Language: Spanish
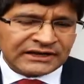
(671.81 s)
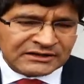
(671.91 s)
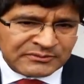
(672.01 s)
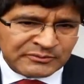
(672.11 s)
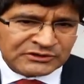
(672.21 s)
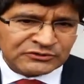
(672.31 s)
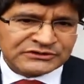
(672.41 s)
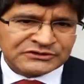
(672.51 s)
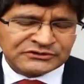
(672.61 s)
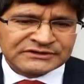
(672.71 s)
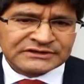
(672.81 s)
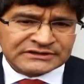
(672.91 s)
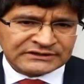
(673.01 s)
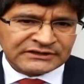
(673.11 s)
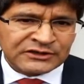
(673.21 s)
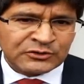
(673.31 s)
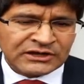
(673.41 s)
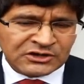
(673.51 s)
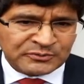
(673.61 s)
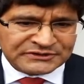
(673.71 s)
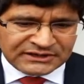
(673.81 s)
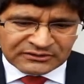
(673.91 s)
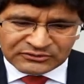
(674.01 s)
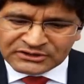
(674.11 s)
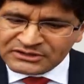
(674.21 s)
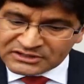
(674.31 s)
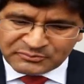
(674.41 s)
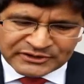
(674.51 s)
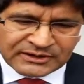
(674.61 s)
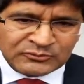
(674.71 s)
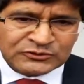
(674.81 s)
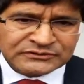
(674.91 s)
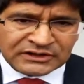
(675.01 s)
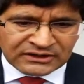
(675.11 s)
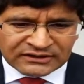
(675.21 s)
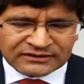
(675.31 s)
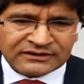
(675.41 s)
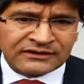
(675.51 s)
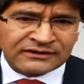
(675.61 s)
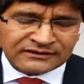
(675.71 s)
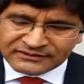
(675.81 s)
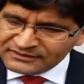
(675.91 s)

en las mismas condiciones que se han tenido el año pasado y esperamos que en